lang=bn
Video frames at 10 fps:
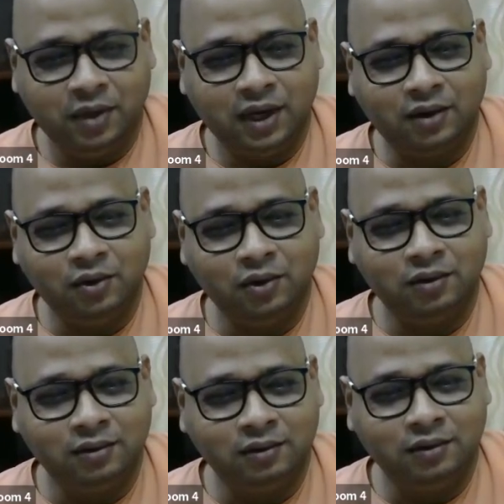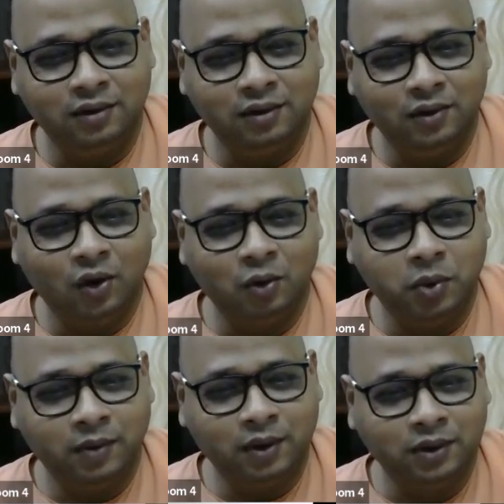বা কোনো গল্প
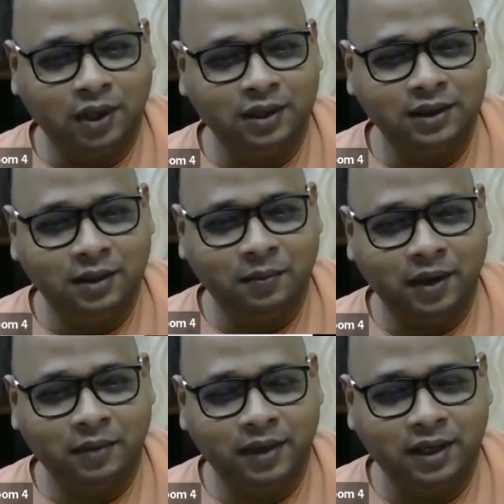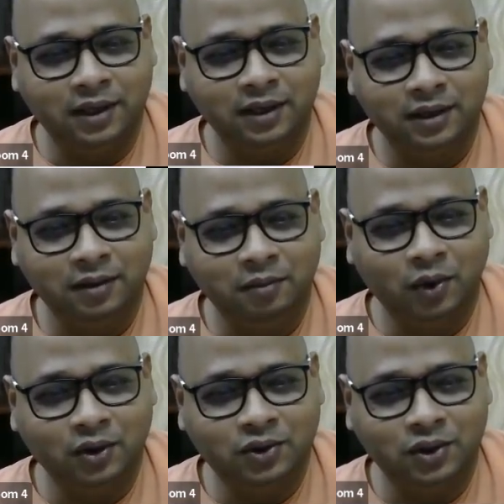বা উদাহরণ দিতে পারবে
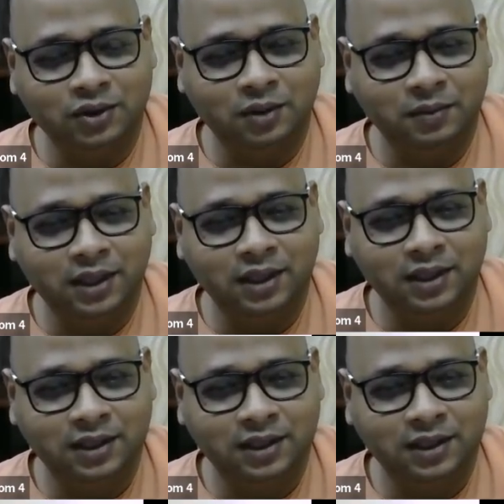মনঃসংযমের